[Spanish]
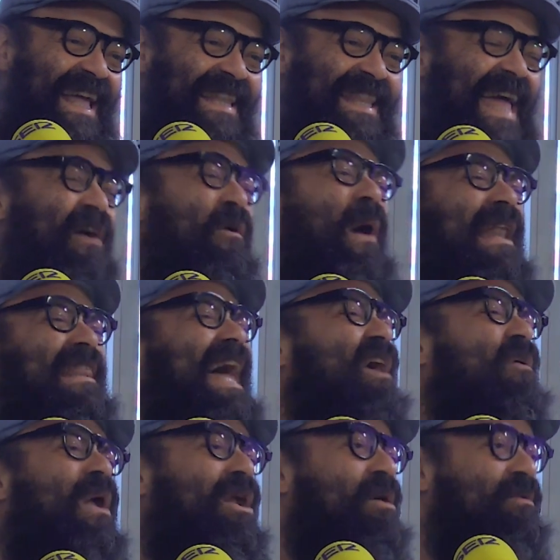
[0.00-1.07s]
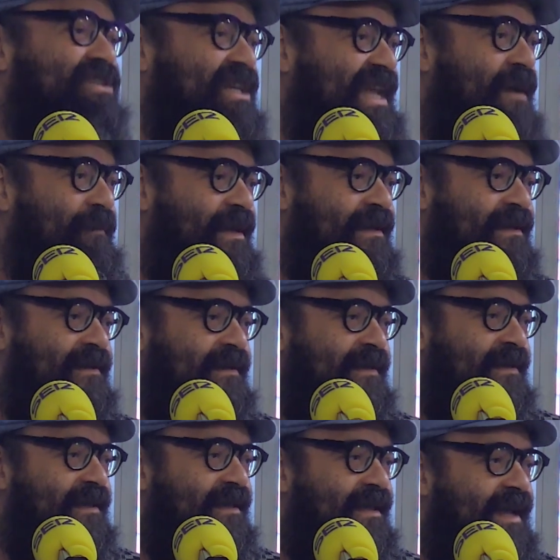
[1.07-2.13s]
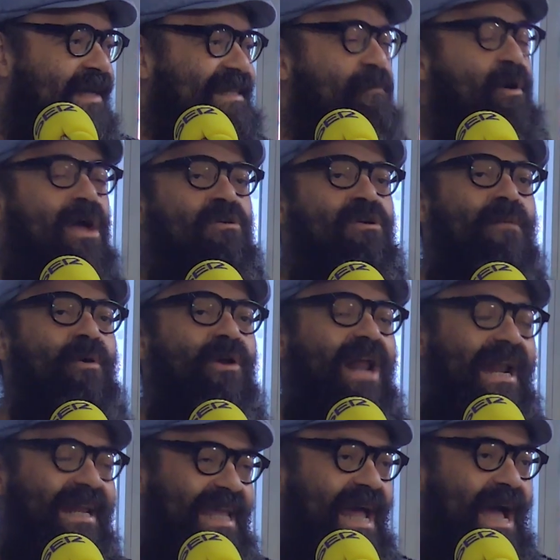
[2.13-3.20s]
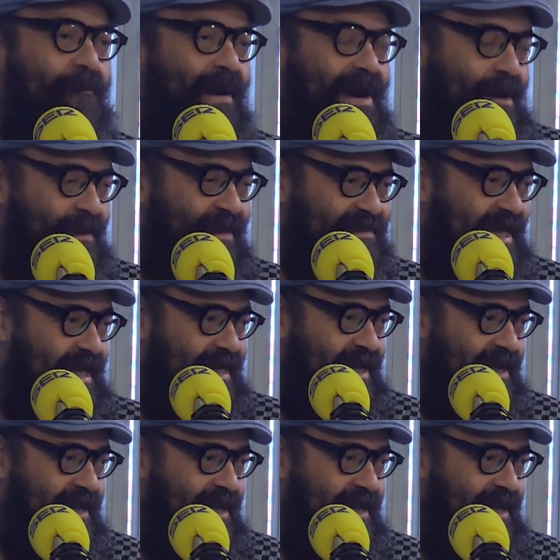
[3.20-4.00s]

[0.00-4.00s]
da igual, da igual cómo se llame. Es un rey. Estamos en una monarquía parlamentaria. Son